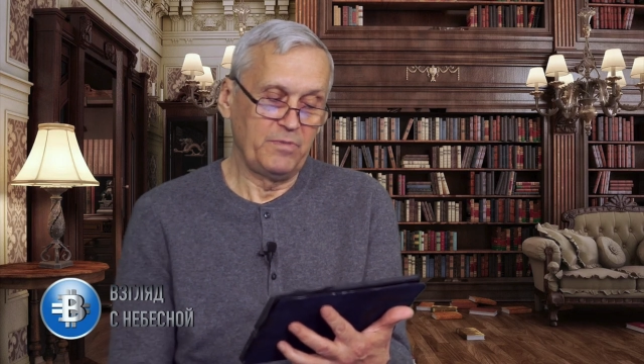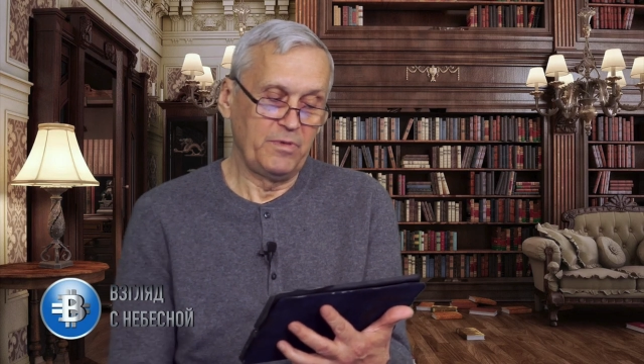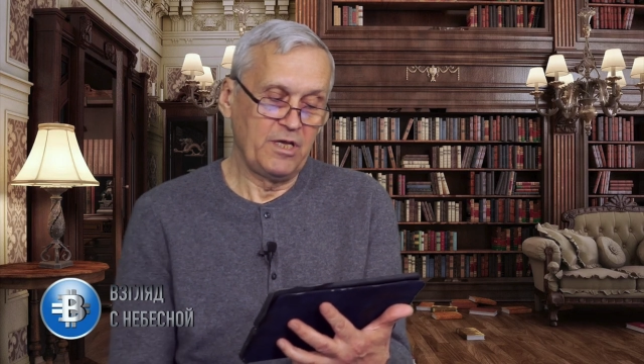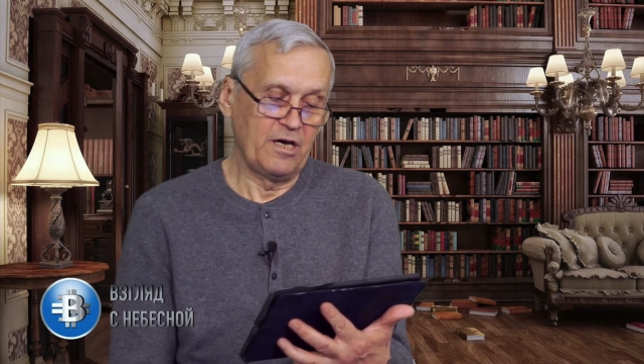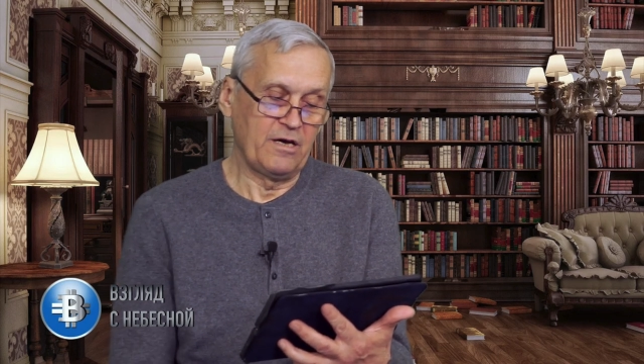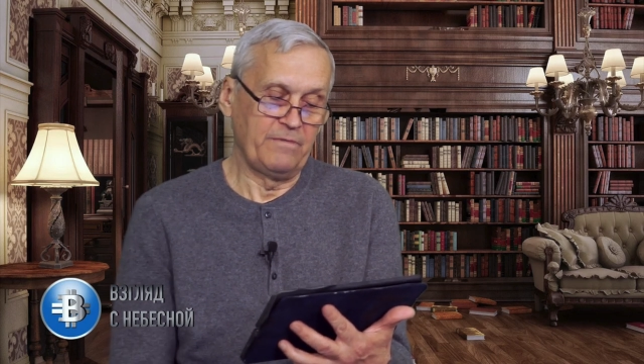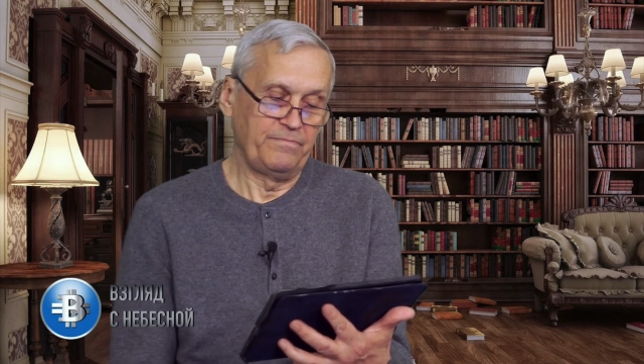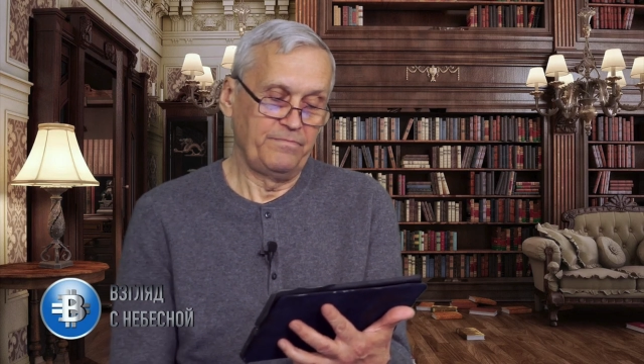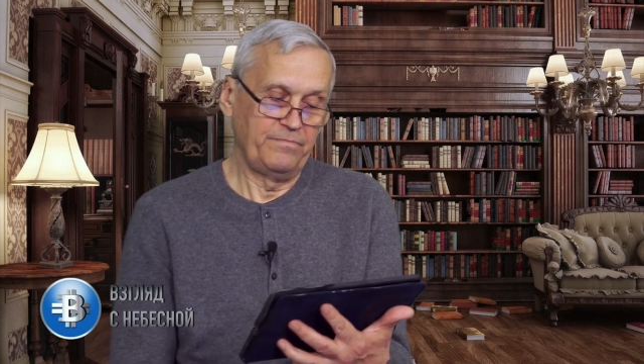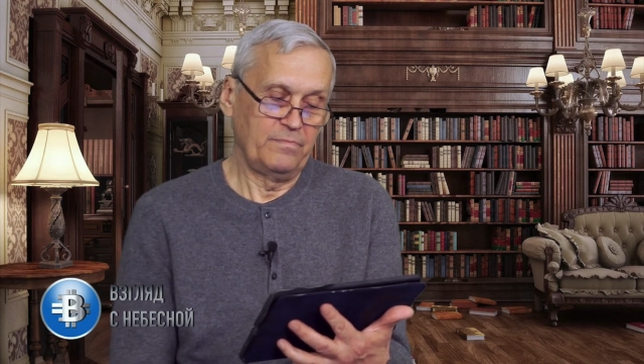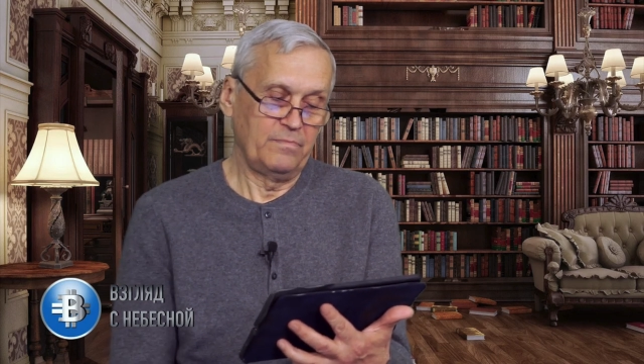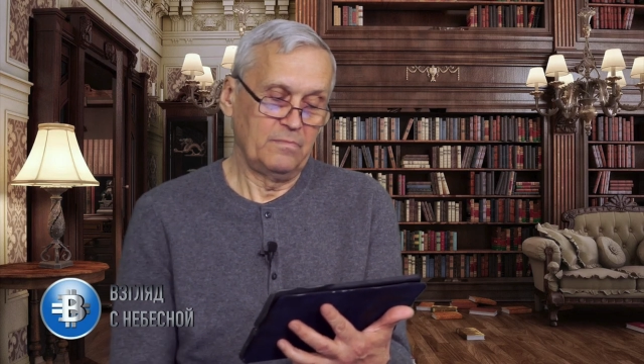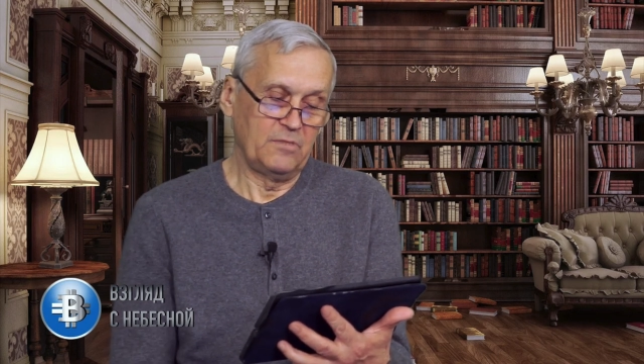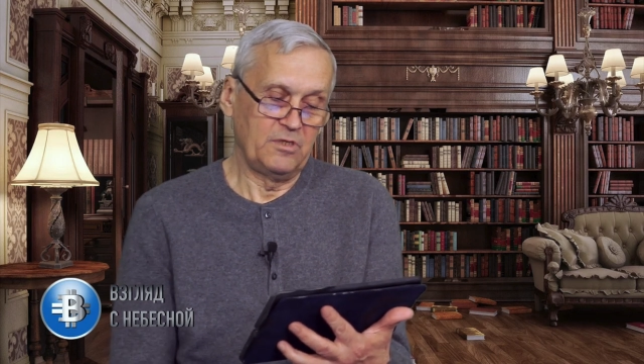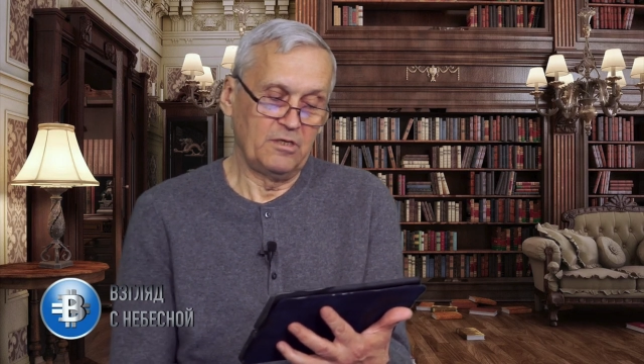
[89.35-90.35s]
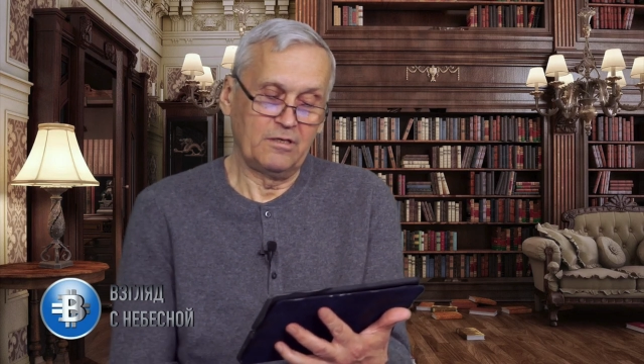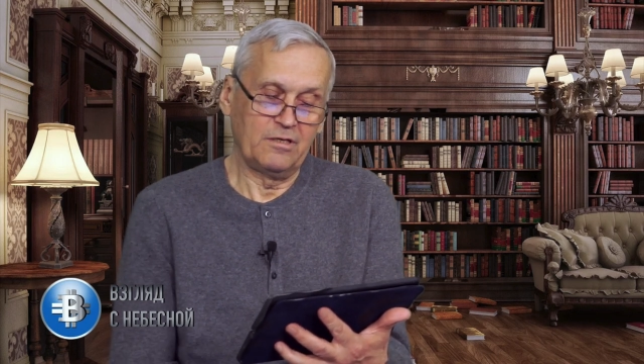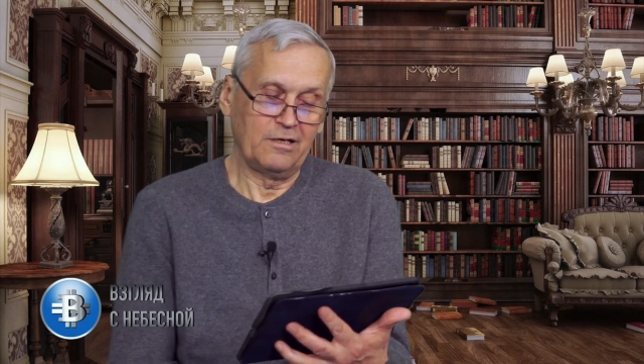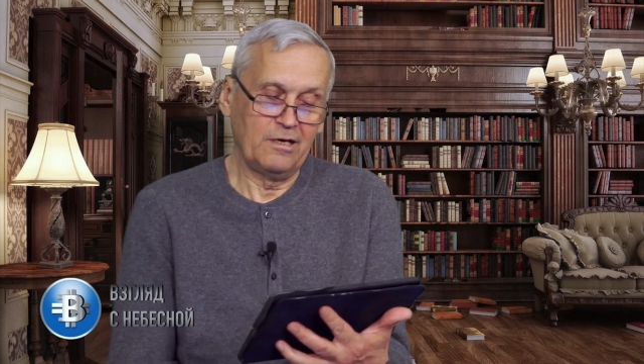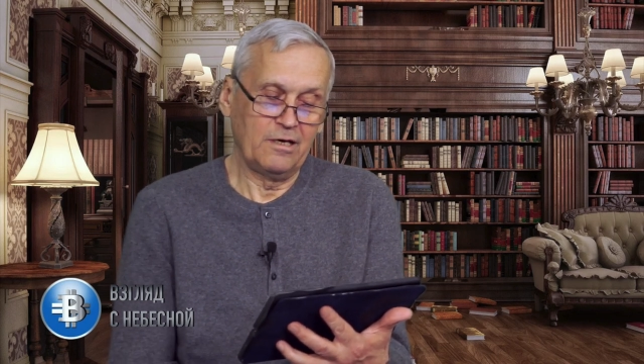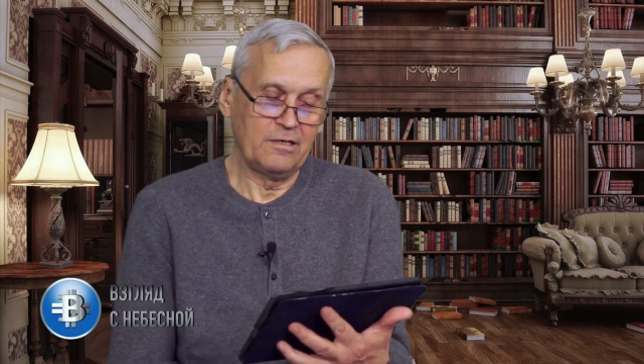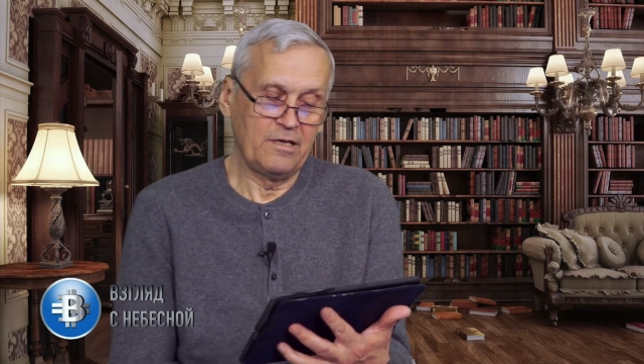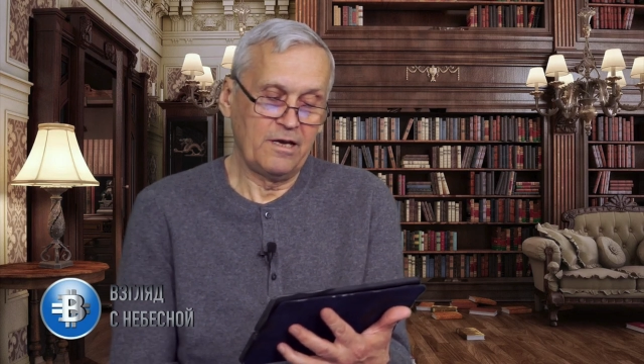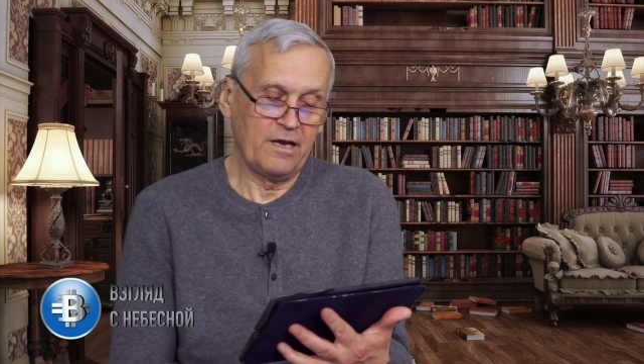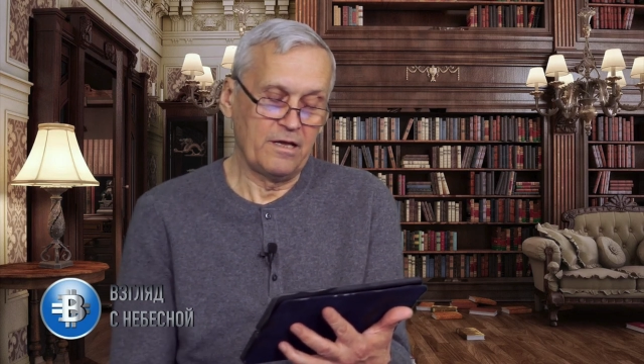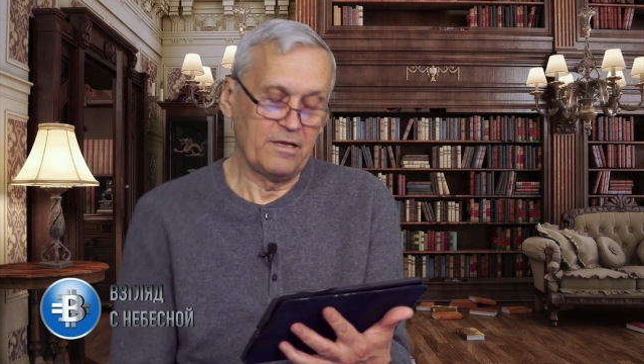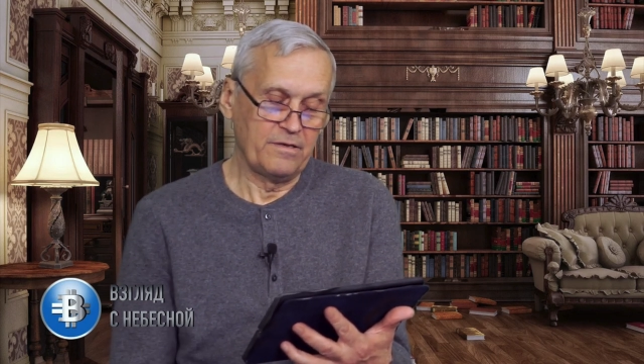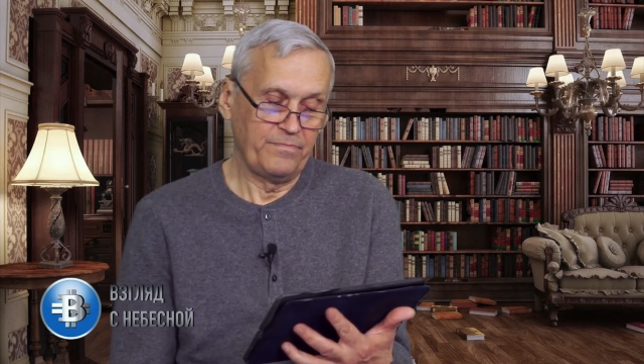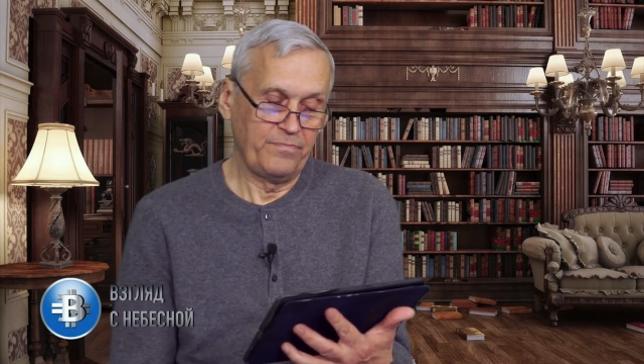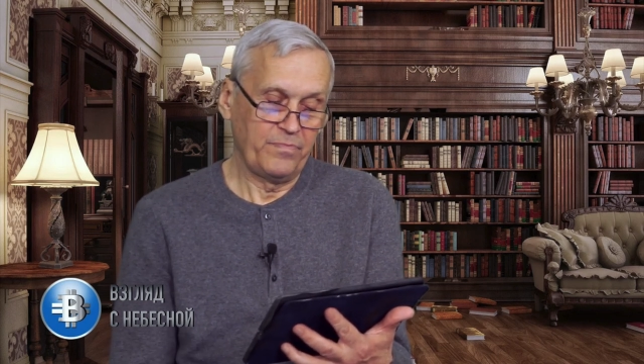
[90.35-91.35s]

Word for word: меня? Я такая дрянь.